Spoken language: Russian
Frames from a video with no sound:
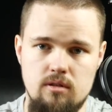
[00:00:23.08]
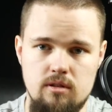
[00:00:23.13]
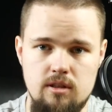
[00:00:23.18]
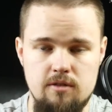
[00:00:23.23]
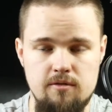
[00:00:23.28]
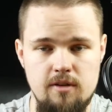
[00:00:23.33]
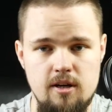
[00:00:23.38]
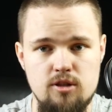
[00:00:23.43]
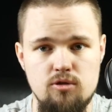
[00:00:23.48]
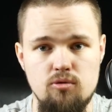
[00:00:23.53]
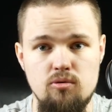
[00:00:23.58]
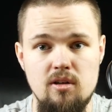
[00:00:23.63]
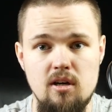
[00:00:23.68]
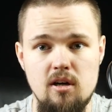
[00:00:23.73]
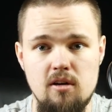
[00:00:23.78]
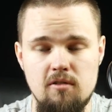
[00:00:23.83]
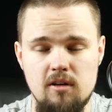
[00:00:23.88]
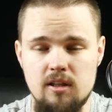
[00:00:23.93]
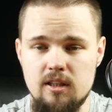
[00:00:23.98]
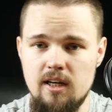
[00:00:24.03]
девайсу не
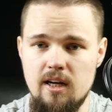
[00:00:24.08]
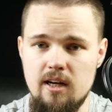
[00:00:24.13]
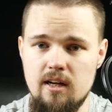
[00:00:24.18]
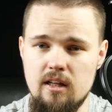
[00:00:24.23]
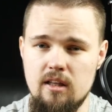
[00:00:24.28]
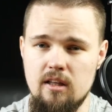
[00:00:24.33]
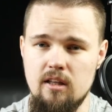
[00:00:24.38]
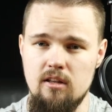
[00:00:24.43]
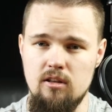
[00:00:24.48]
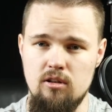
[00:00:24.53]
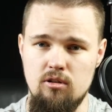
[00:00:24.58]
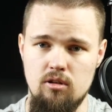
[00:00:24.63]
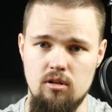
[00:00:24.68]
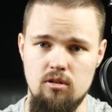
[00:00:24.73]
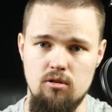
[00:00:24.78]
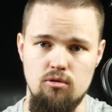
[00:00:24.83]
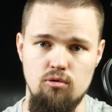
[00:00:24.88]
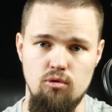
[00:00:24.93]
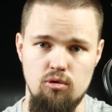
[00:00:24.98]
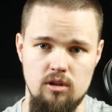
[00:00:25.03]
хватает до,
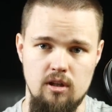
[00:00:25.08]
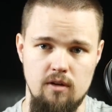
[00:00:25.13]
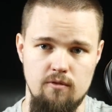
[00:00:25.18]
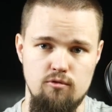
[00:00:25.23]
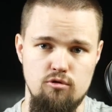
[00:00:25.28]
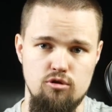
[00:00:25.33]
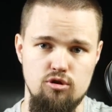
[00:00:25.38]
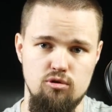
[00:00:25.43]
до того,